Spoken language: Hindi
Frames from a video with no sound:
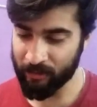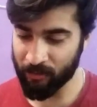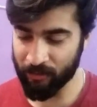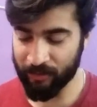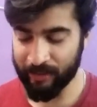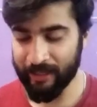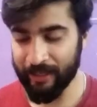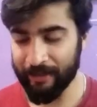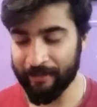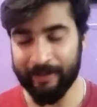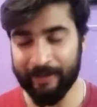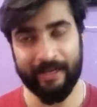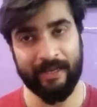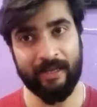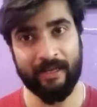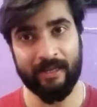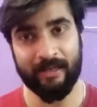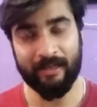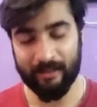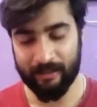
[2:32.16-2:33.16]
तोड़ दिया मैंने
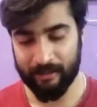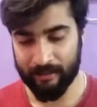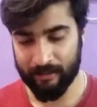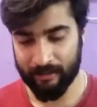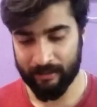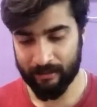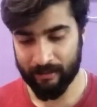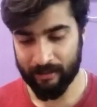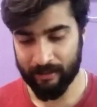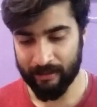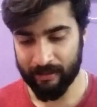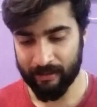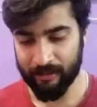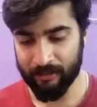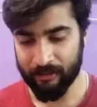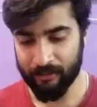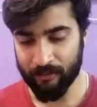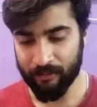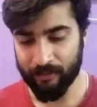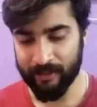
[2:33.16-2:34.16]
आई
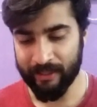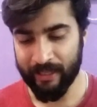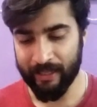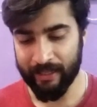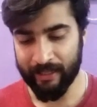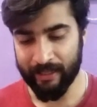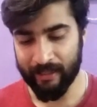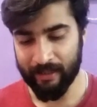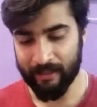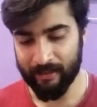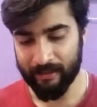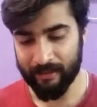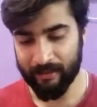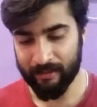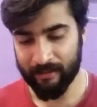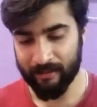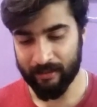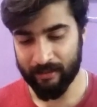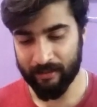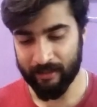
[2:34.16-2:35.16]
थिंक तोड़ दिया क्या
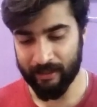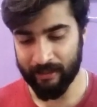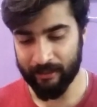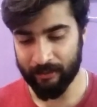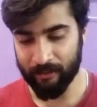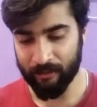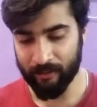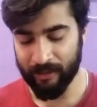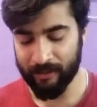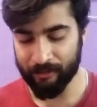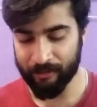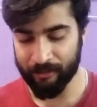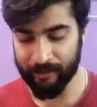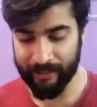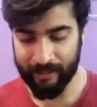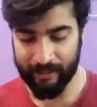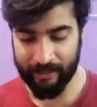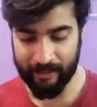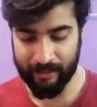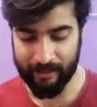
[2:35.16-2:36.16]
नहीं तोड़ा तो
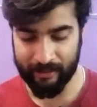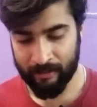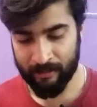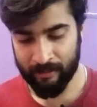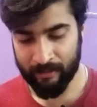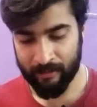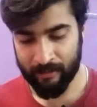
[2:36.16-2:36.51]
नहीं है यार